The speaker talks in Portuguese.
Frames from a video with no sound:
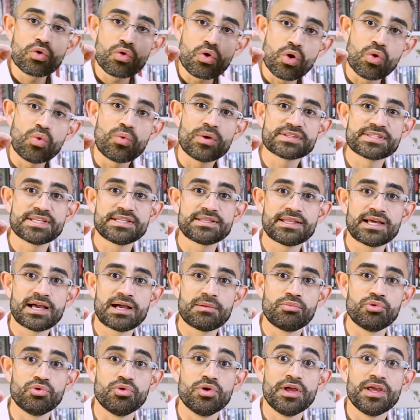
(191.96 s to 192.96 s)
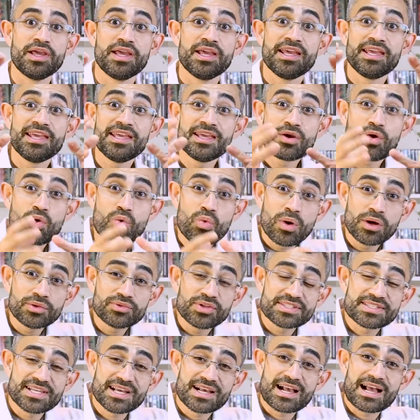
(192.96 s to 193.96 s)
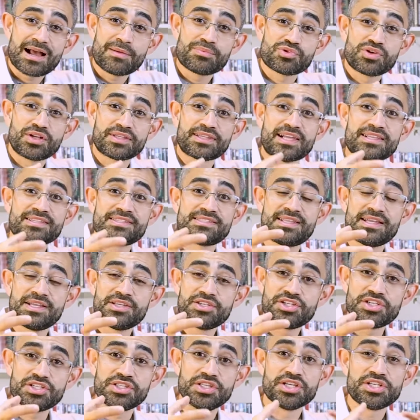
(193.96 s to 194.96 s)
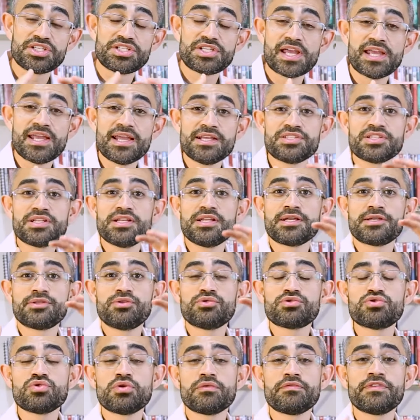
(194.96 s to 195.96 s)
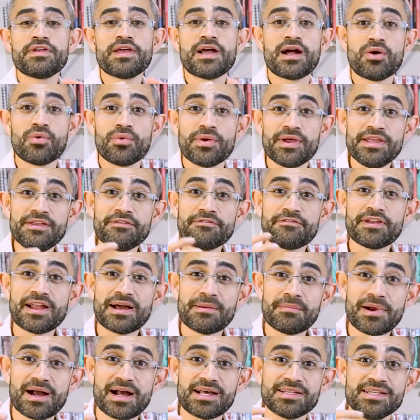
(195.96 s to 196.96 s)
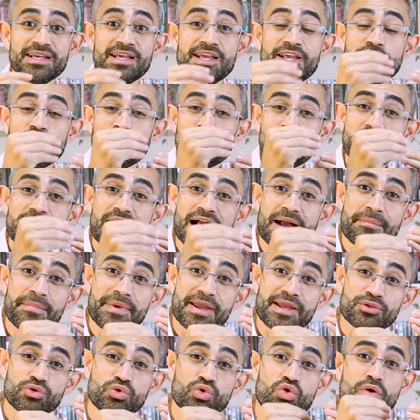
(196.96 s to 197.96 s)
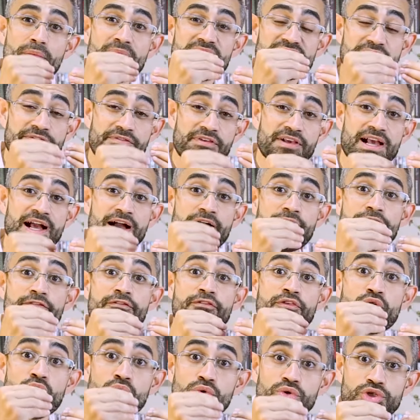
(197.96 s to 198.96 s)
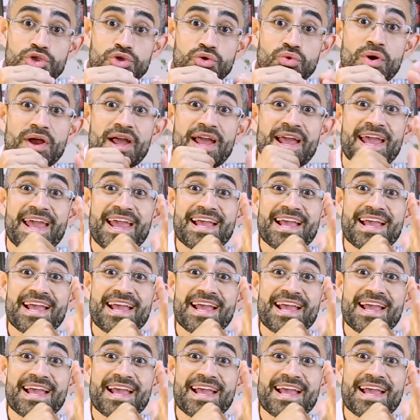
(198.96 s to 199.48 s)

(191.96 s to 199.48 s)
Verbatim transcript: com o acetábulo. E quando essa cápsula está distendida, cheia de líquido sinovial, inflamada e o ligamento começa a ficar frouxo,